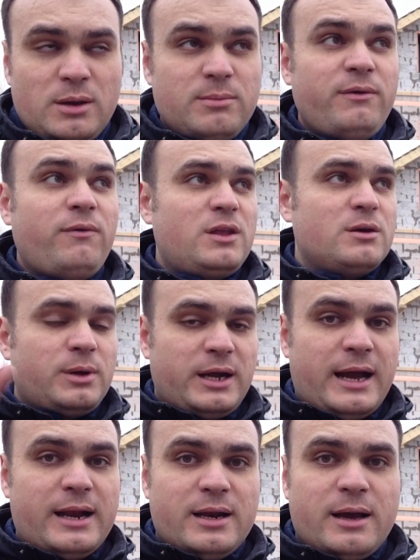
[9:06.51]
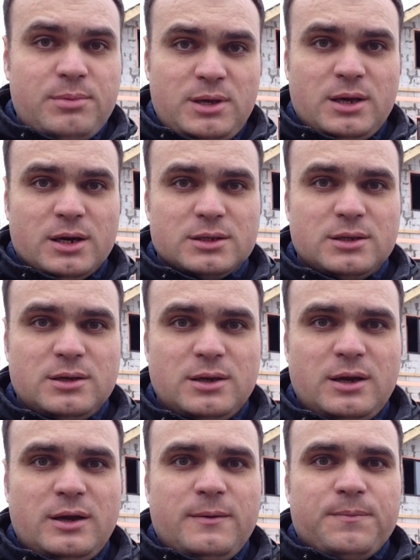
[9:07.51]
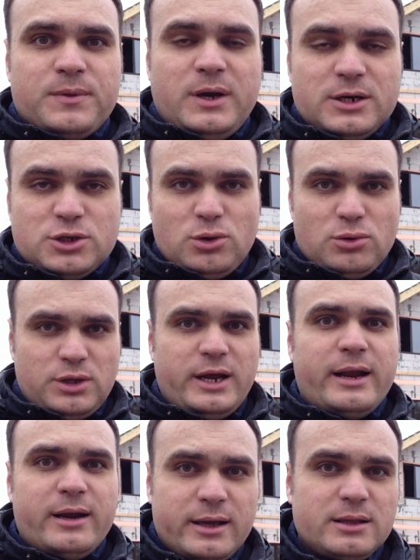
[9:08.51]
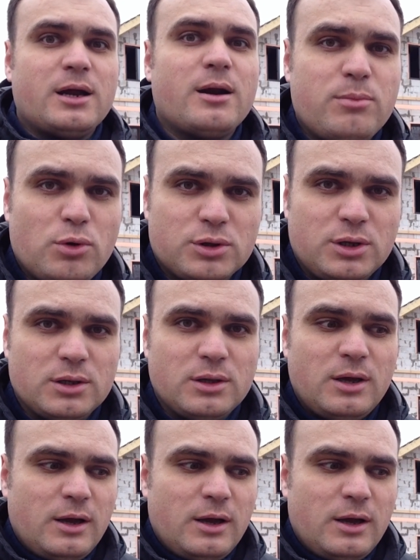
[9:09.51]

И мы видим реальный объект, да, что вот реально это работает.